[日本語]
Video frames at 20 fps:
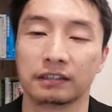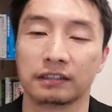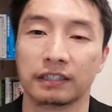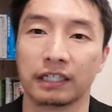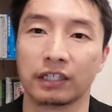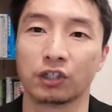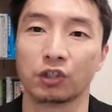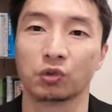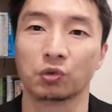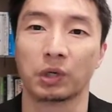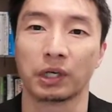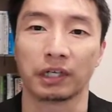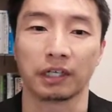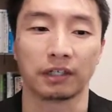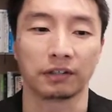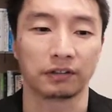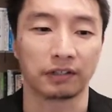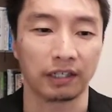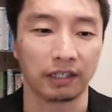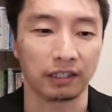できるわけ
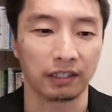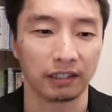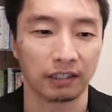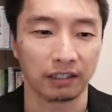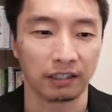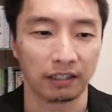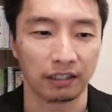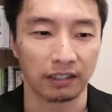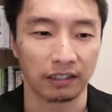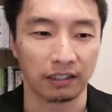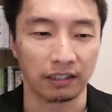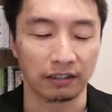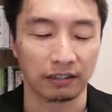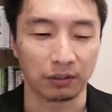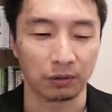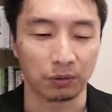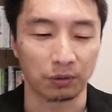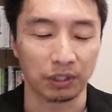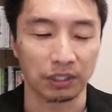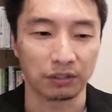ですね。えー、
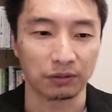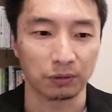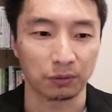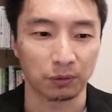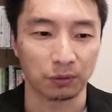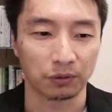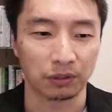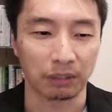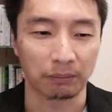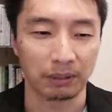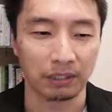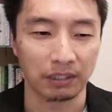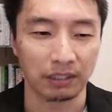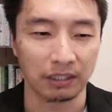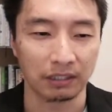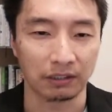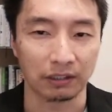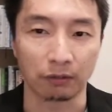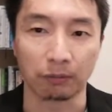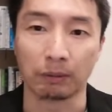じゃあこのリストを取るため
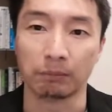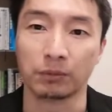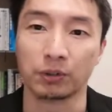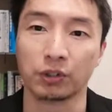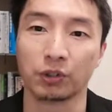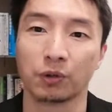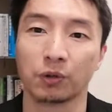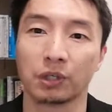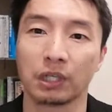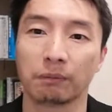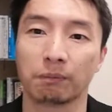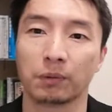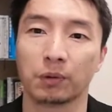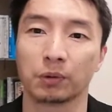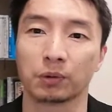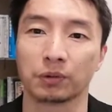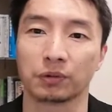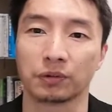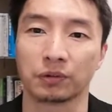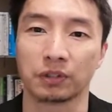に、例えば無料
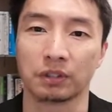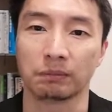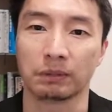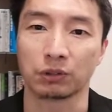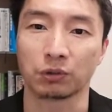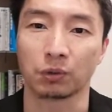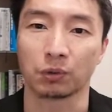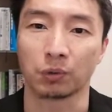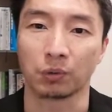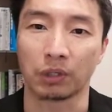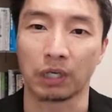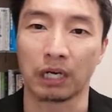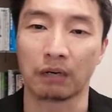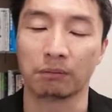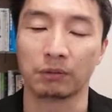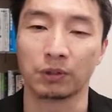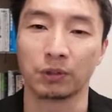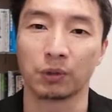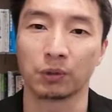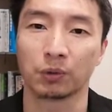レポート作りましょうとか、
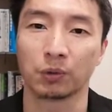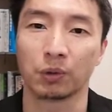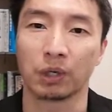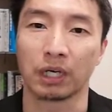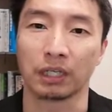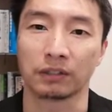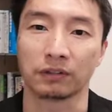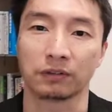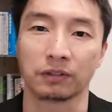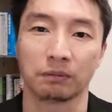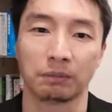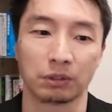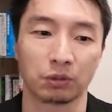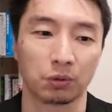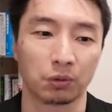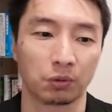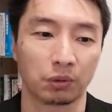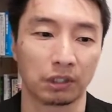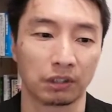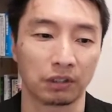無料動画作りま
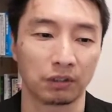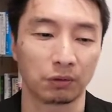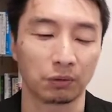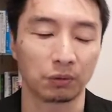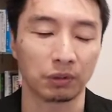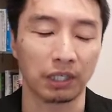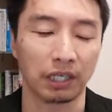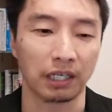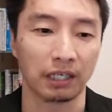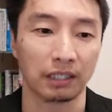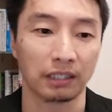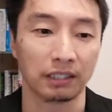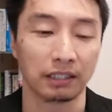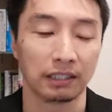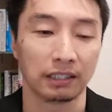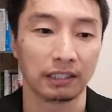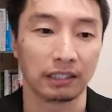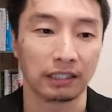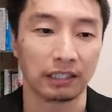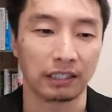しょうとかっていうことで、
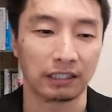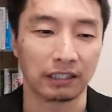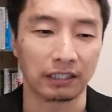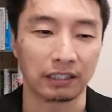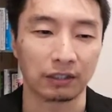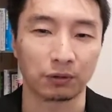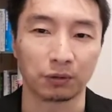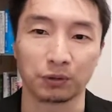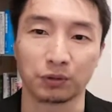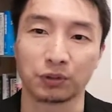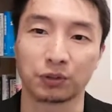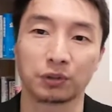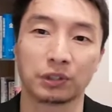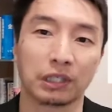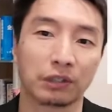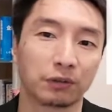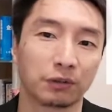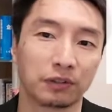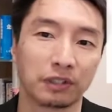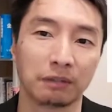えー、大体この集
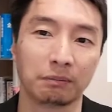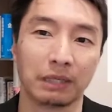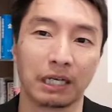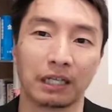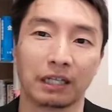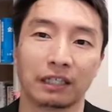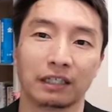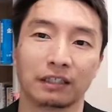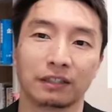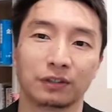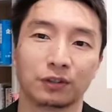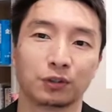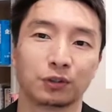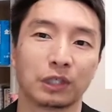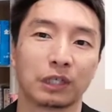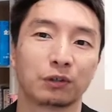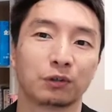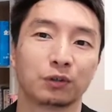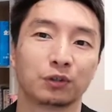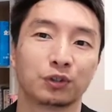客のセミナー、
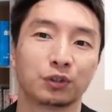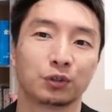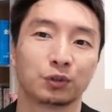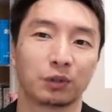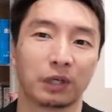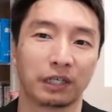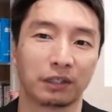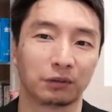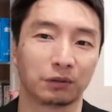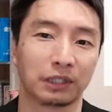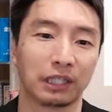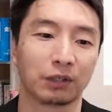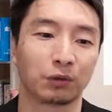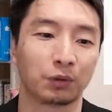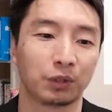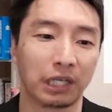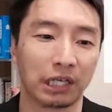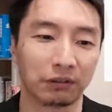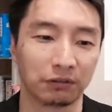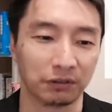集客の塾とか行くと大体
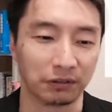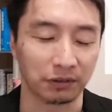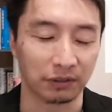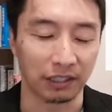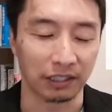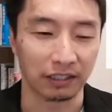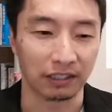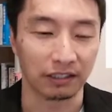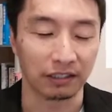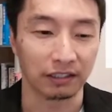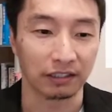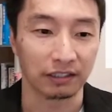これやるんですね。